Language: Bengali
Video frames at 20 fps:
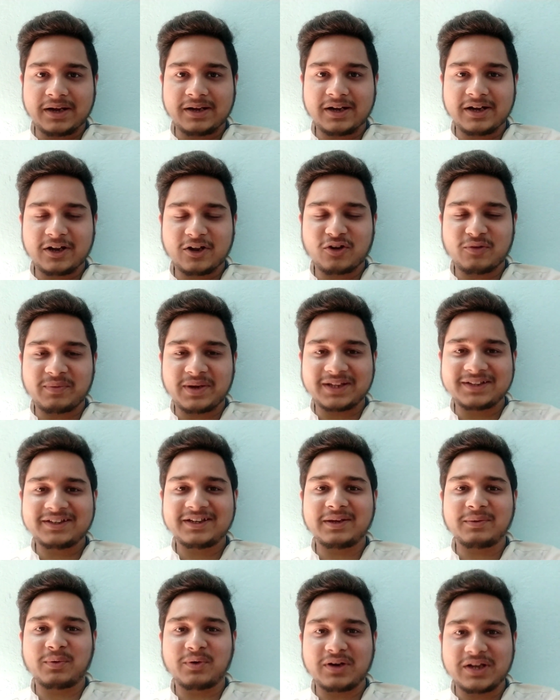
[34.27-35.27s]
অ্যাটলেটিকো
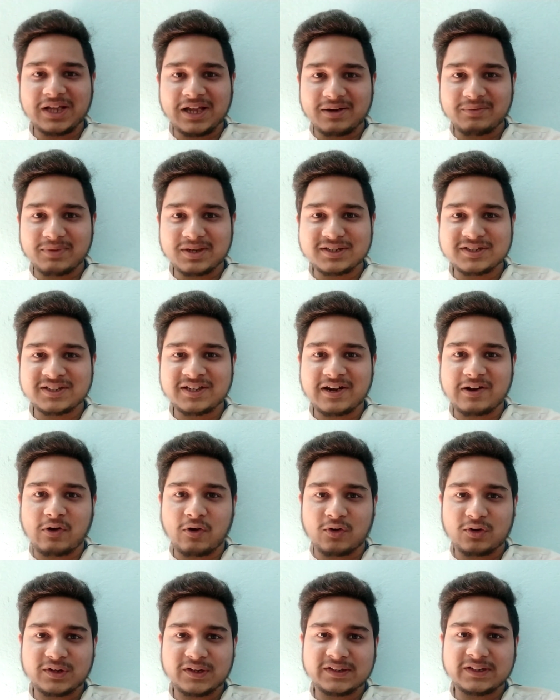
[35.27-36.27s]
মাদ্রিদ এবং রিয়াল মাদ্রিদের
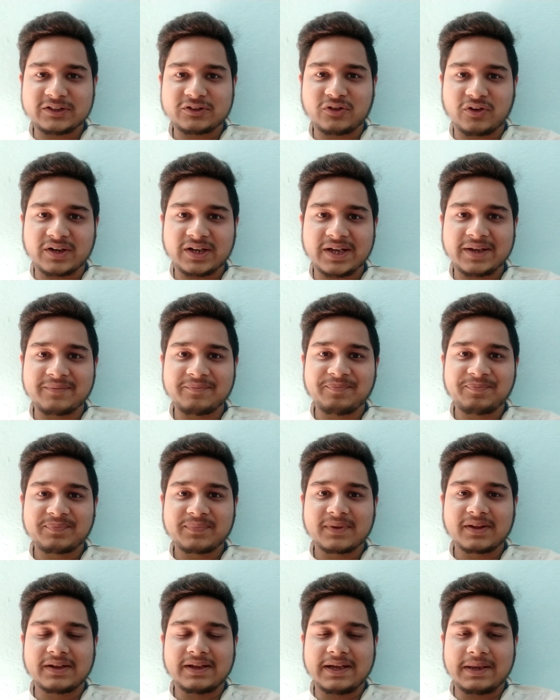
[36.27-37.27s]
কর্ণধারদের সঙ্গে
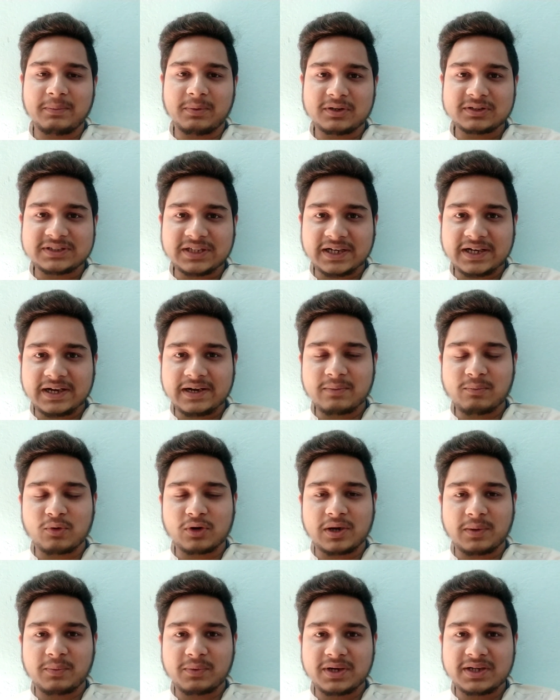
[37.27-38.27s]
এবং সেখানে
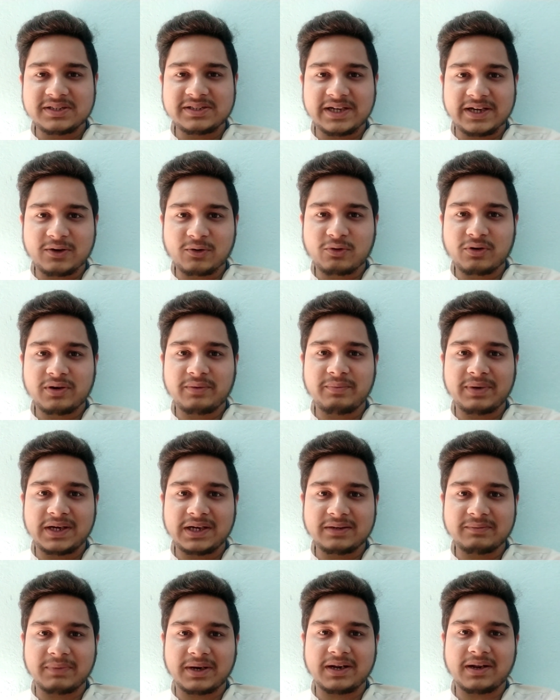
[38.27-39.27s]
মোটামুটি যেটুকুনি
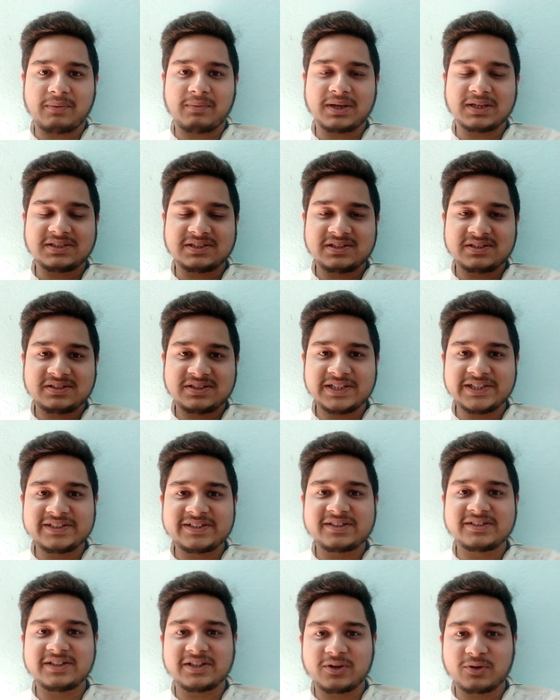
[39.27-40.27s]
মিটিং মানে আমরা
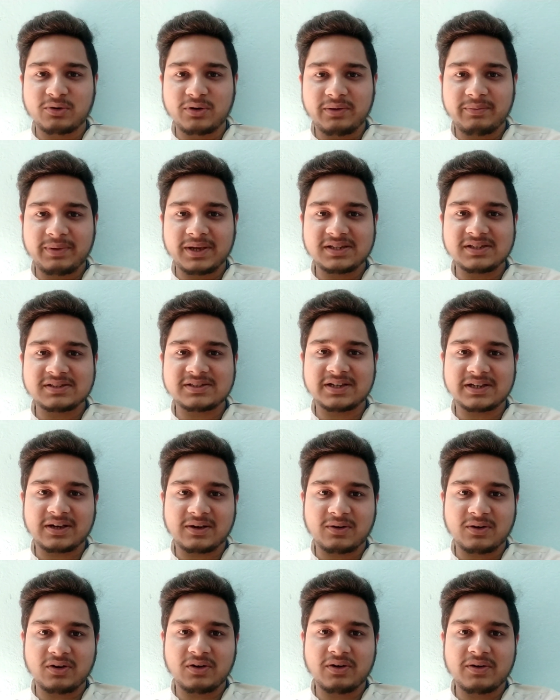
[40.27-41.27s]
জিস্ট যেটুকুনি পেয়েছি
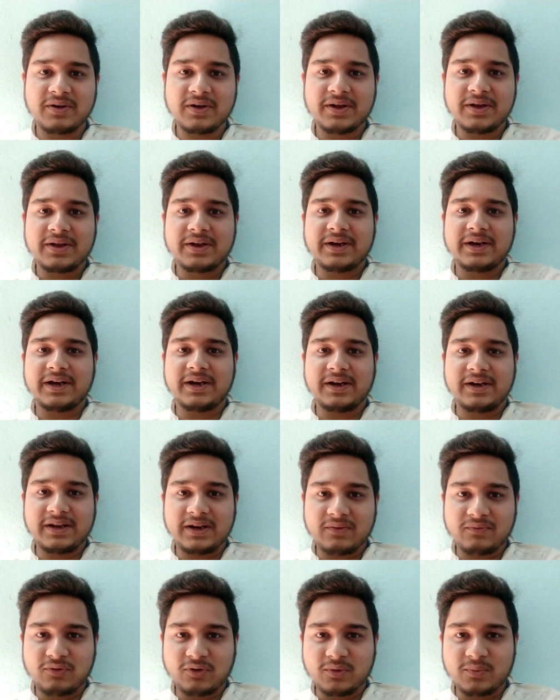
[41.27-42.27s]
সেটা হলো
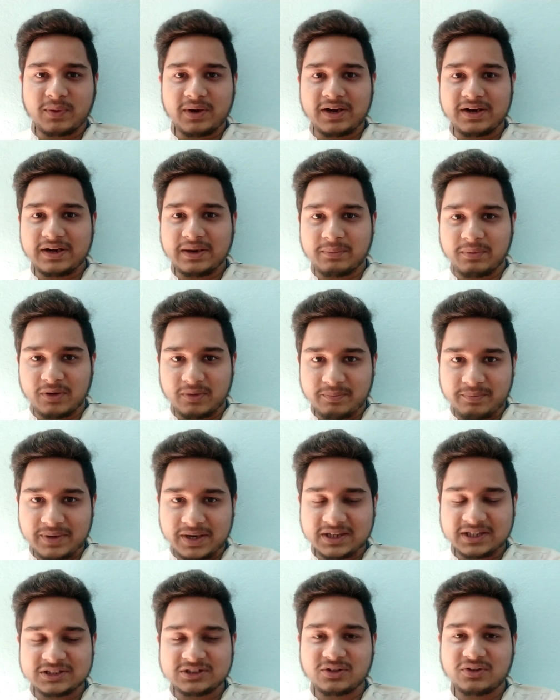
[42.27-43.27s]
ইন্ডিয়ান ফুটবলের
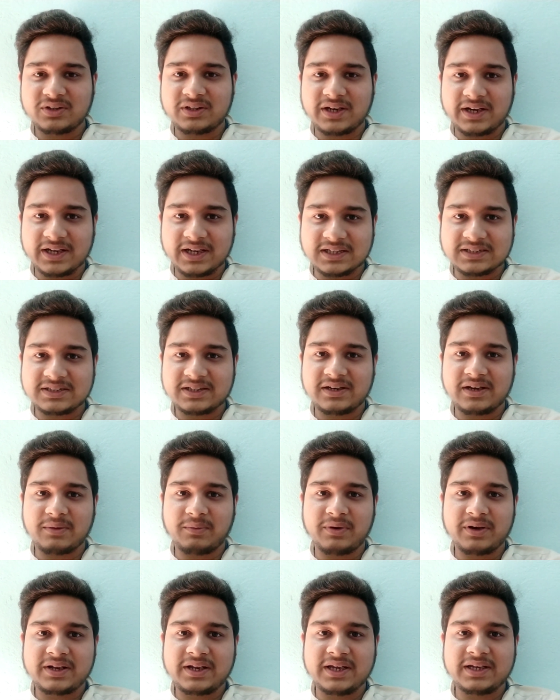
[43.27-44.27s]
ডেভেলপমেন্টের জন্যই তারা গেছেন
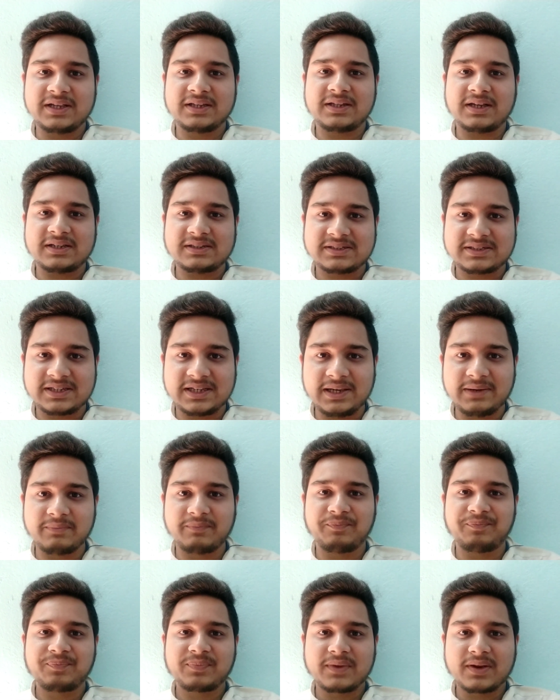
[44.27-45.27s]
এবং কী কী তারা
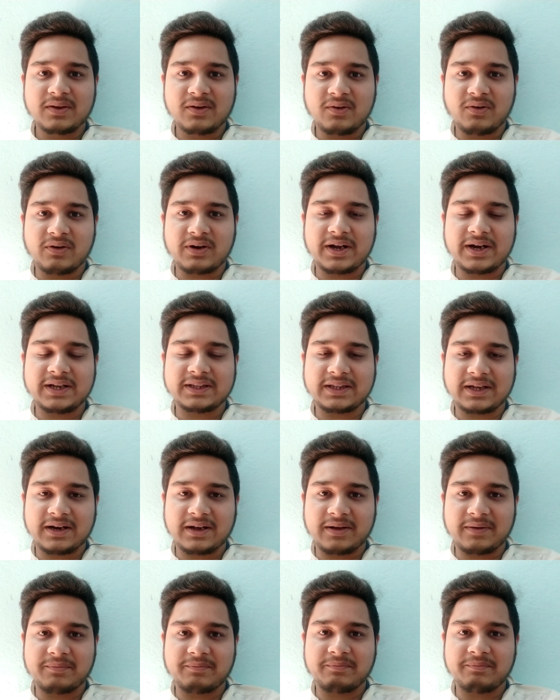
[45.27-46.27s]
স্কিম ওখানে
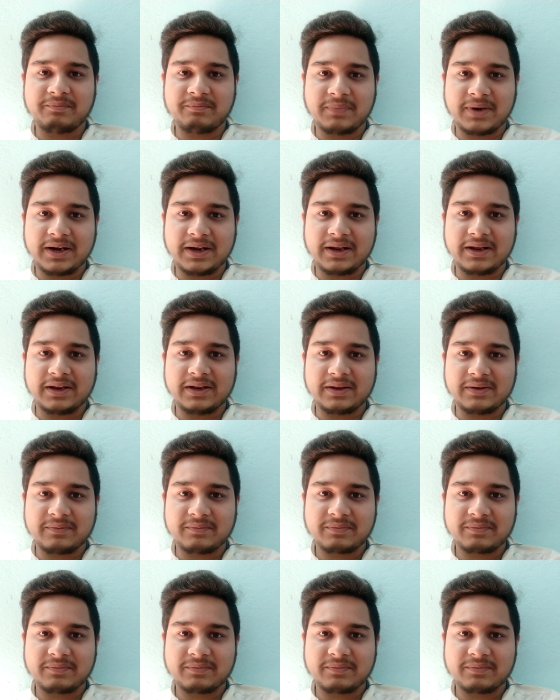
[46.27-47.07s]
তারা মানে